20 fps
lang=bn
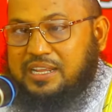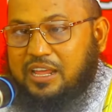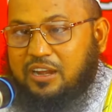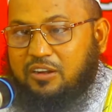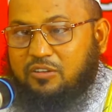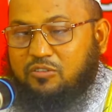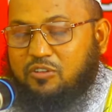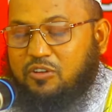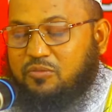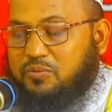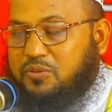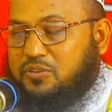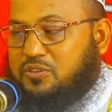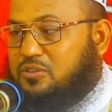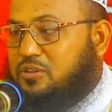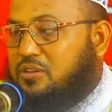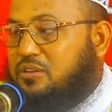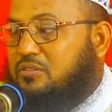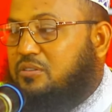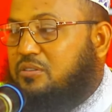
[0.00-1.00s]
কারণ
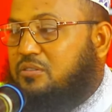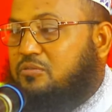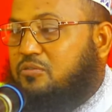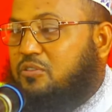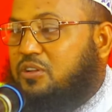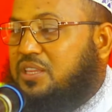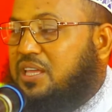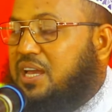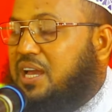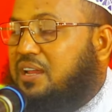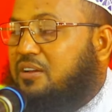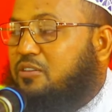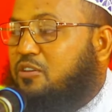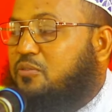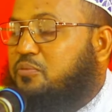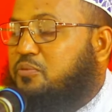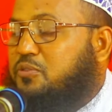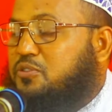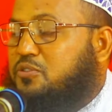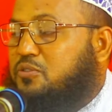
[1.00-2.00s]
অপচয় কথা
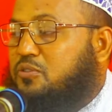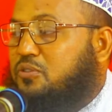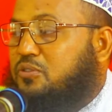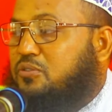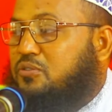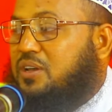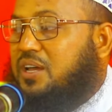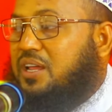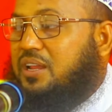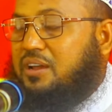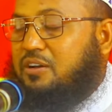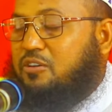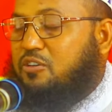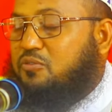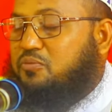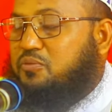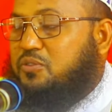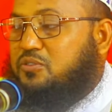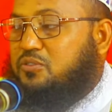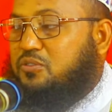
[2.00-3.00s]
অপছন্দ
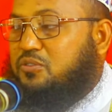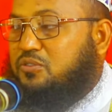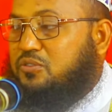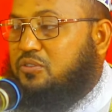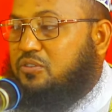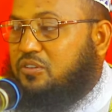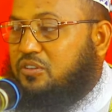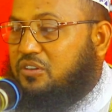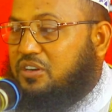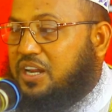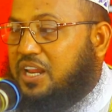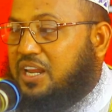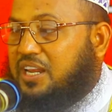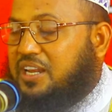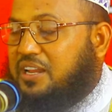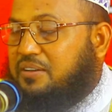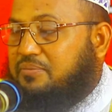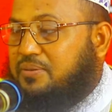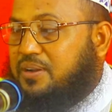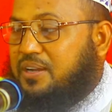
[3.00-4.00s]
অপছন্দ গ্রহণ
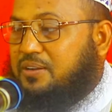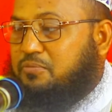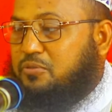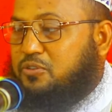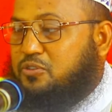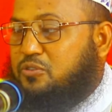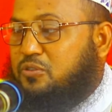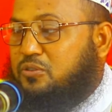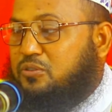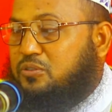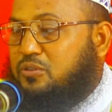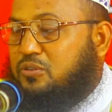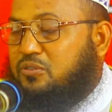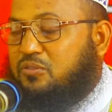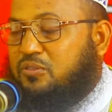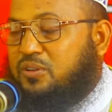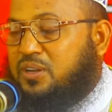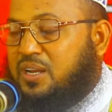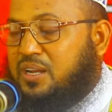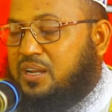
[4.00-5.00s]
আল্লাহ ফাক পছন্দ
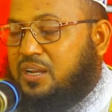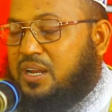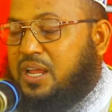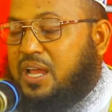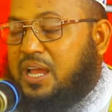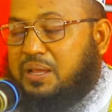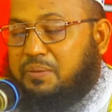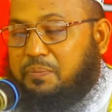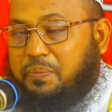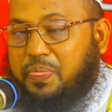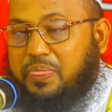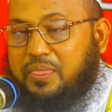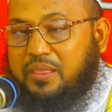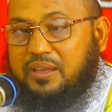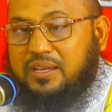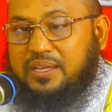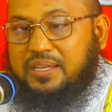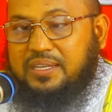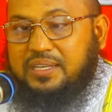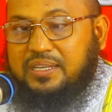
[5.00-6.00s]
করেন না
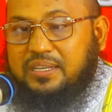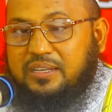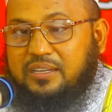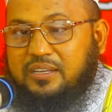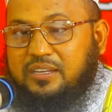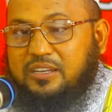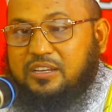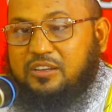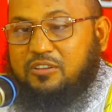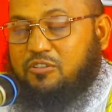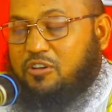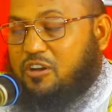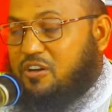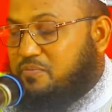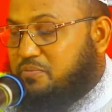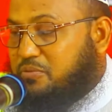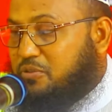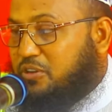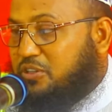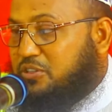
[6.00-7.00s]

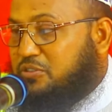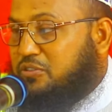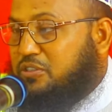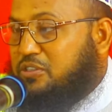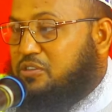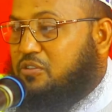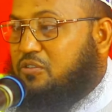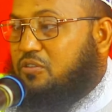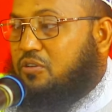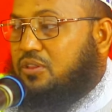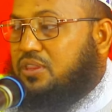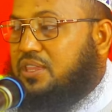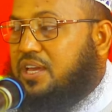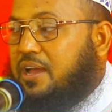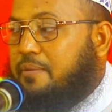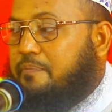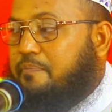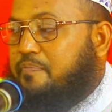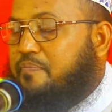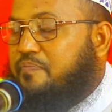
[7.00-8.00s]
অপ্রয়োজনীয়
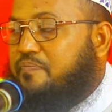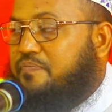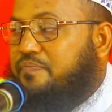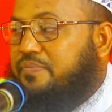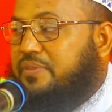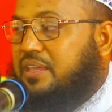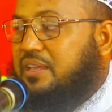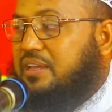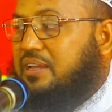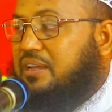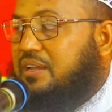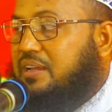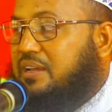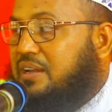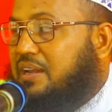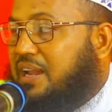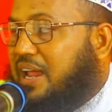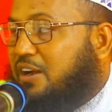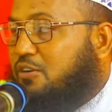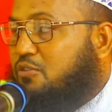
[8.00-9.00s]
কথা
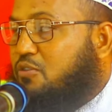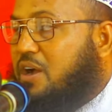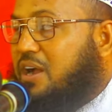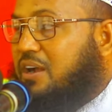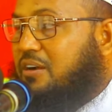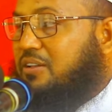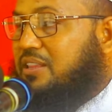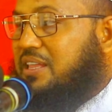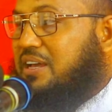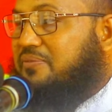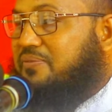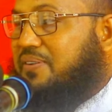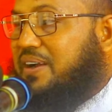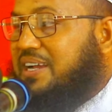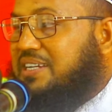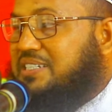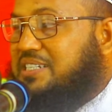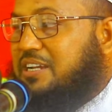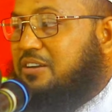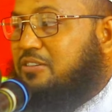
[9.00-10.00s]
লাগোয়া কথা
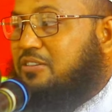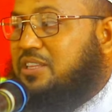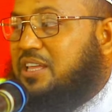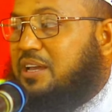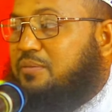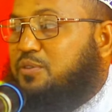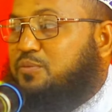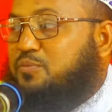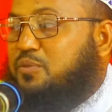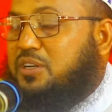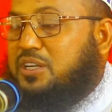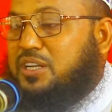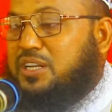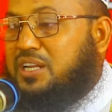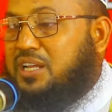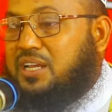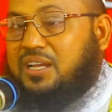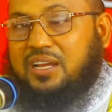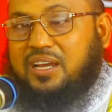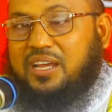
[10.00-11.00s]
ফায়সা কথা আমি বলি
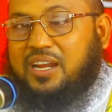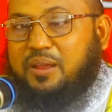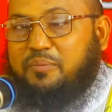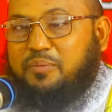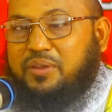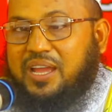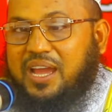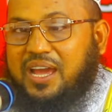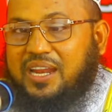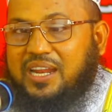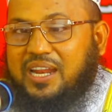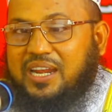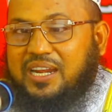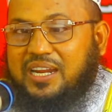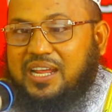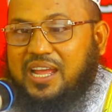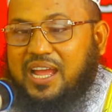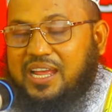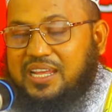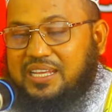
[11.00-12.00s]
না আর আমি হালাল
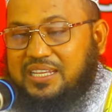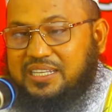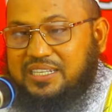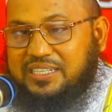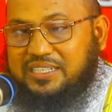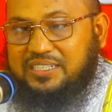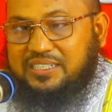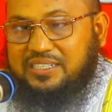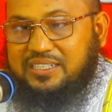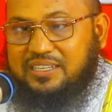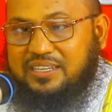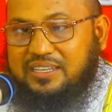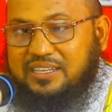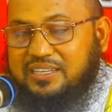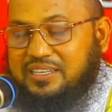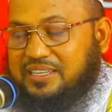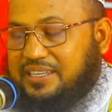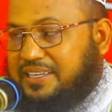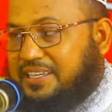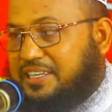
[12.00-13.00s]
খাই
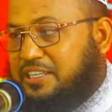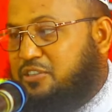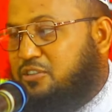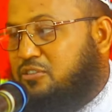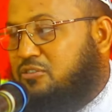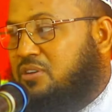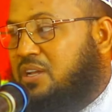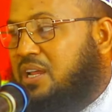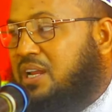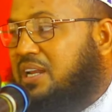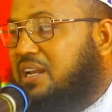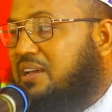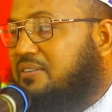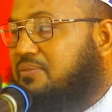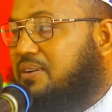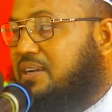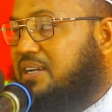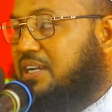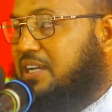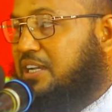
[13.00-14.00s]
এই জন্য আল্লাহ
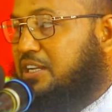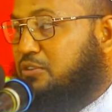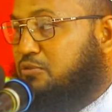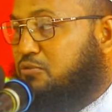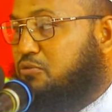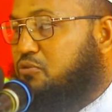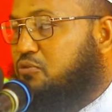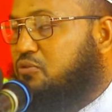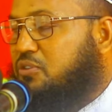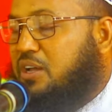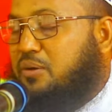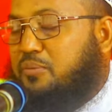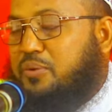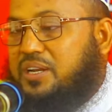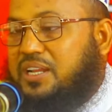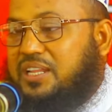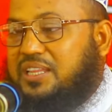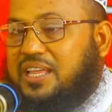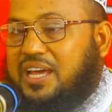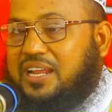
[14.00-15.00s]
ফাঁকে নূর
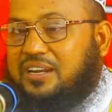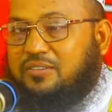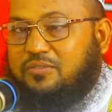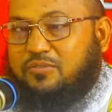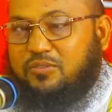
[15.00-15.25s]
আমারে দান